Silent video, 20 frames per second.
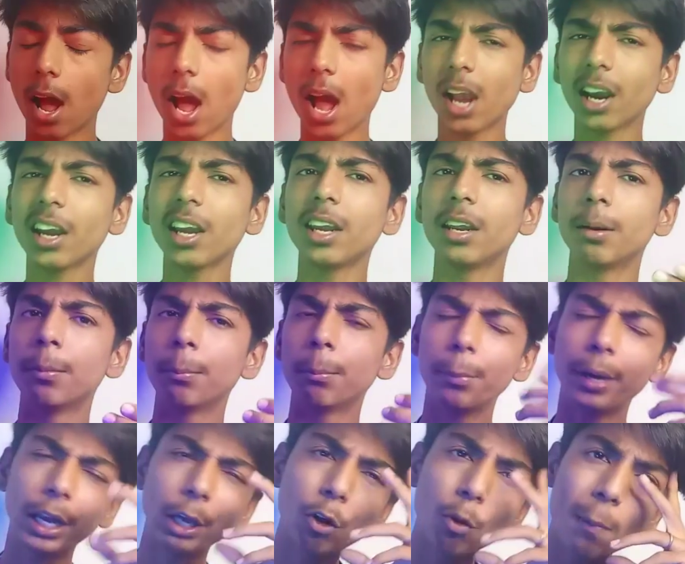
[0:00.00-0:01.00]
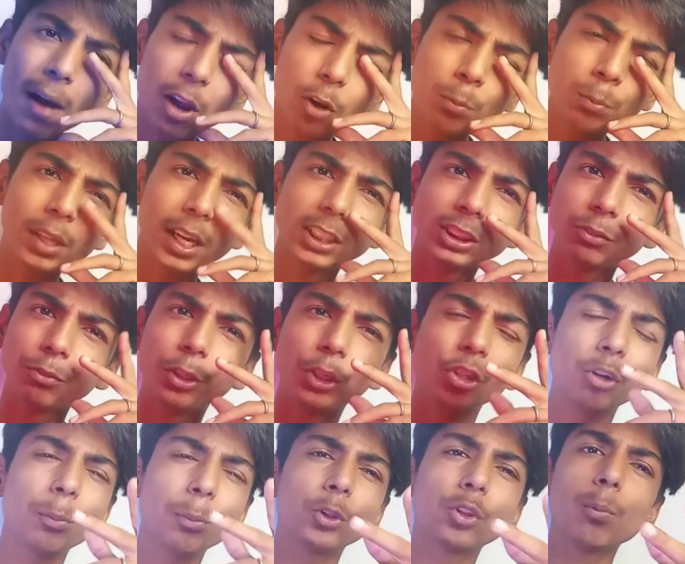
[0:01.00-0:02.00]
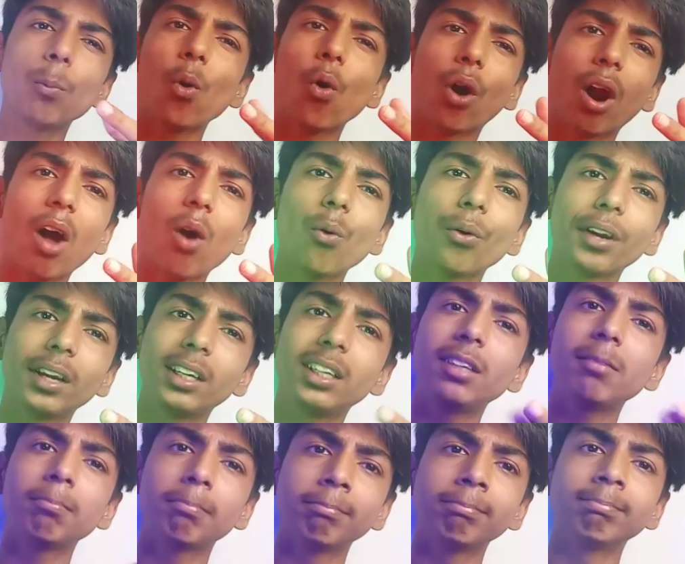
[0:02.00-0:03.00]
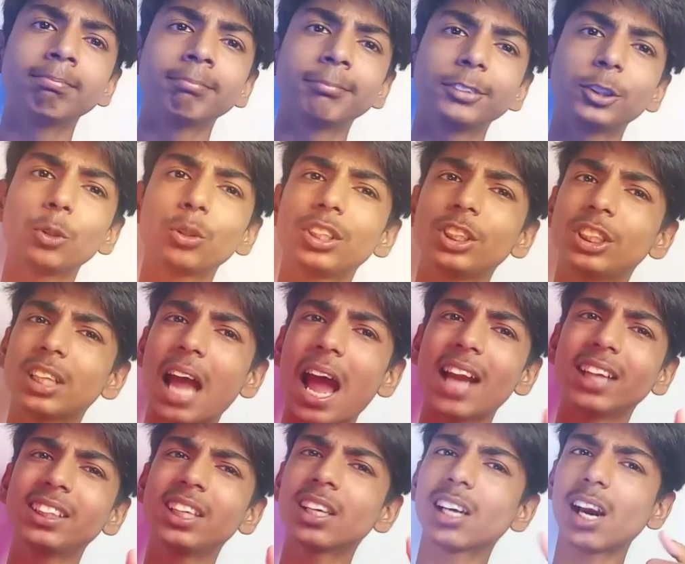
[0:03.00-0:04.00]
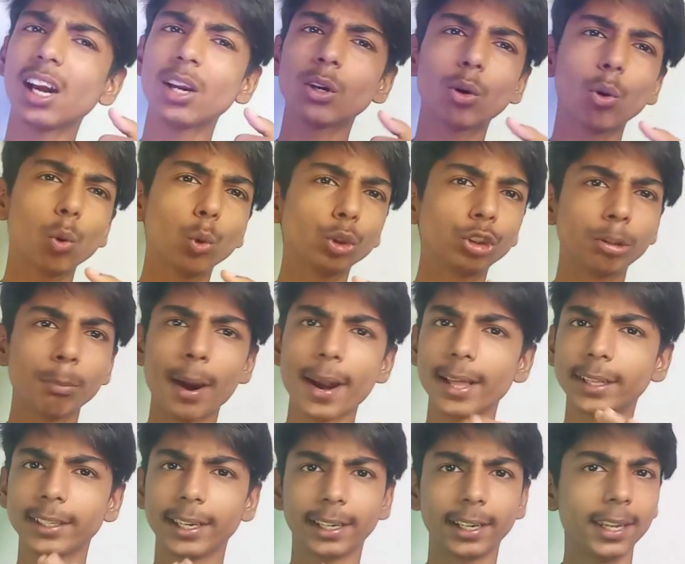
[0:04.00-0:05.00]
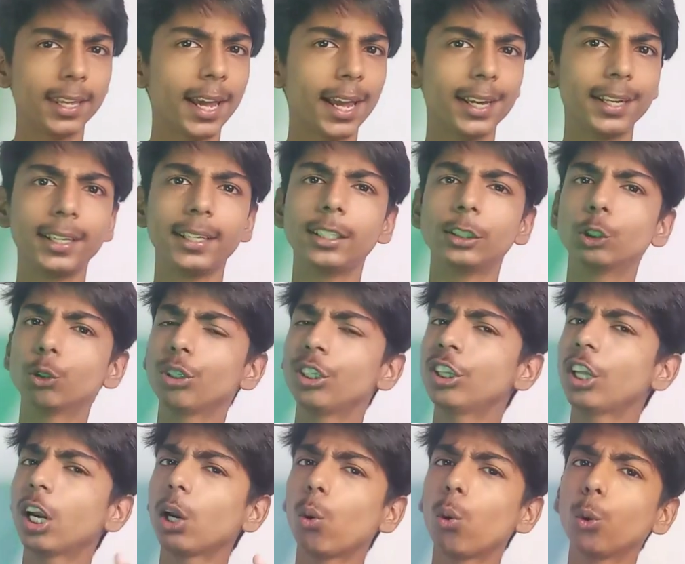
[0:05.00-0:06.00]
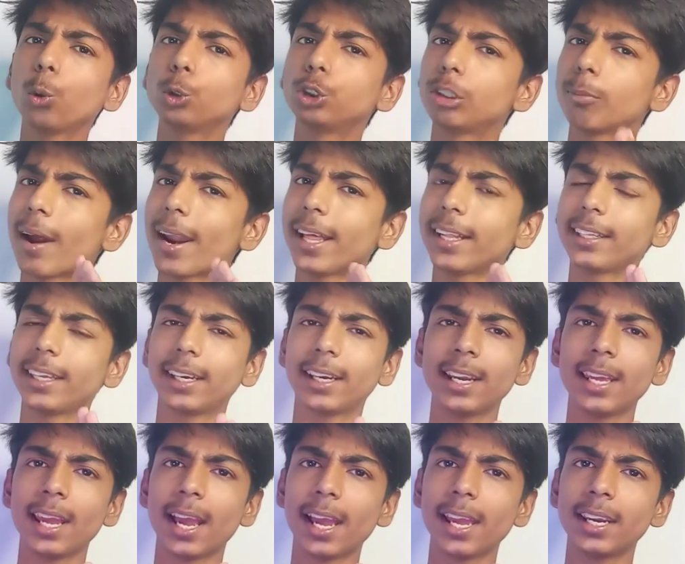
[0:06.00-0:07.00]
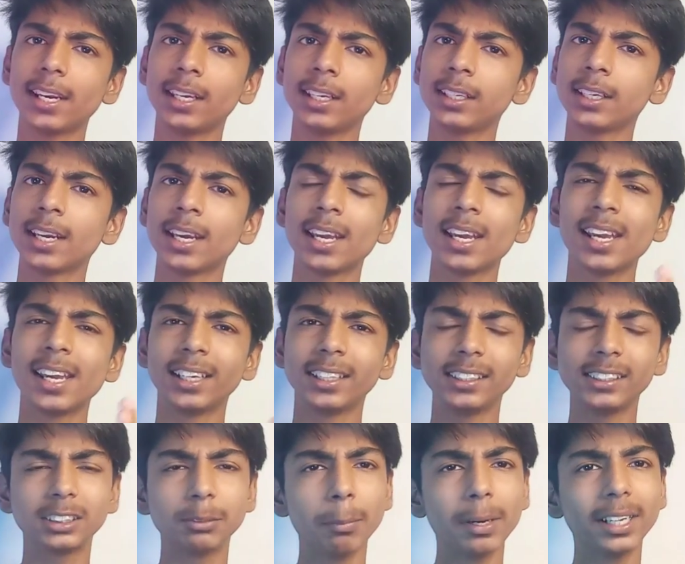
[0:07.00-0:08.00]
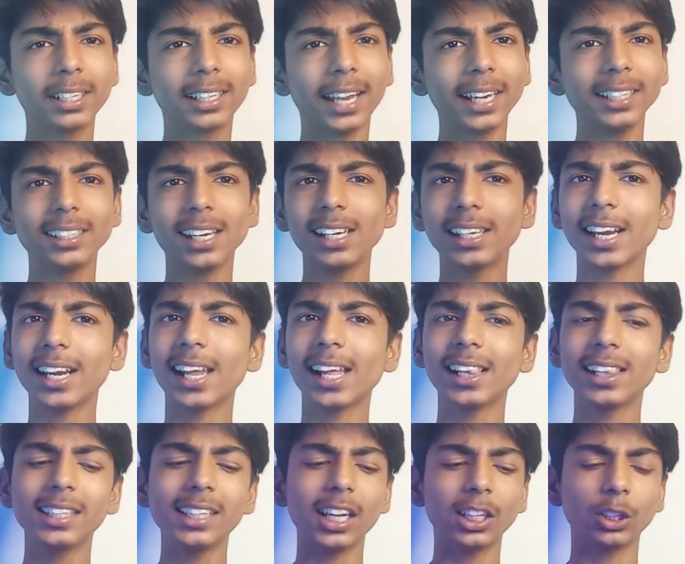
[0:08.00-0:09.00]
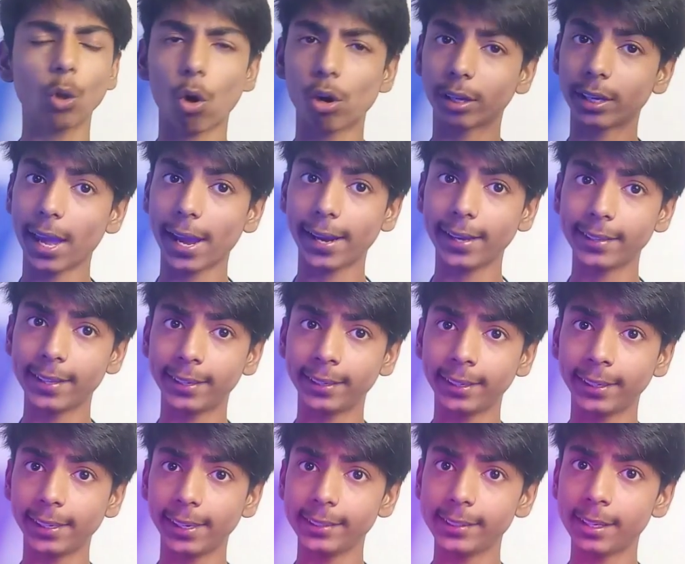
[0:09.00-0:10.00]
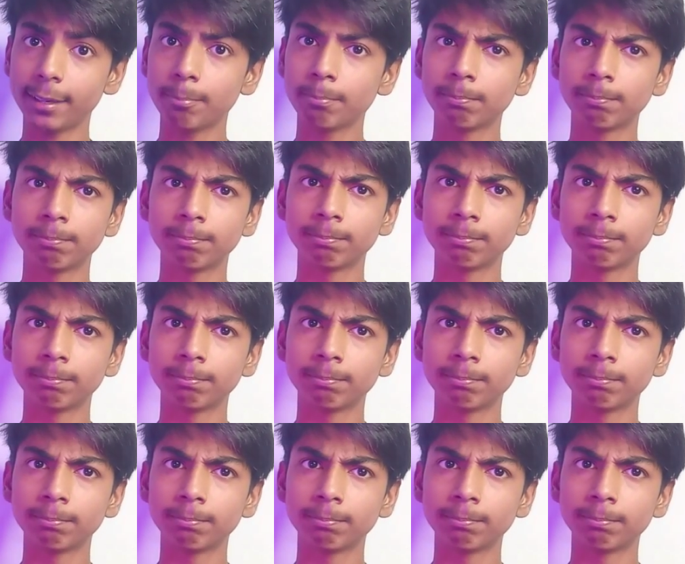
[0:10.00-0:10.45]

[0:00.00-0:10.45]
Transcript: आ गए मेरे को मालूम था इस वीडियो में तुम लोग आओगे ही क्योंकि आर्यन खान को रोस्ट मारा देखने आए नहीं जोगिंदर को रोस्ट मारा देखने आए नहीं इसमें टाइटल क्या डाल दिया दौड़ के आ गए देखने के लिए